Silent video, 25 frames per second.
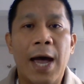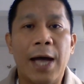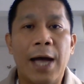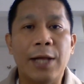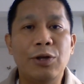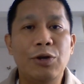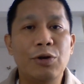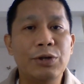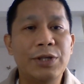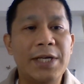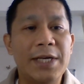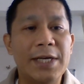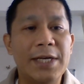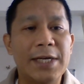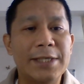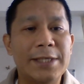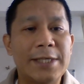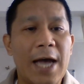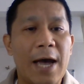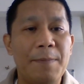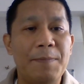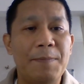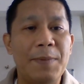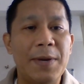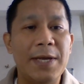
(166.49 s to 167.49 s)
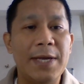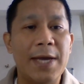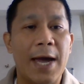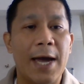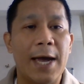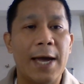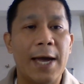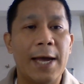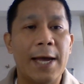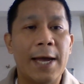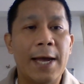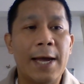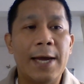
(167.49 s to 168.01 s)
At yung sinasabi
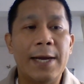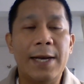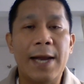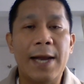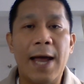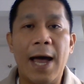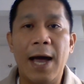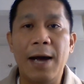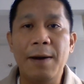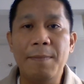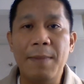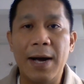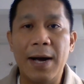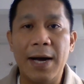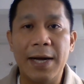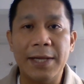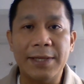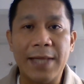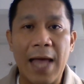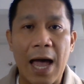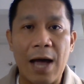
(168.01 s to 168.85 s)
niya, na ang mga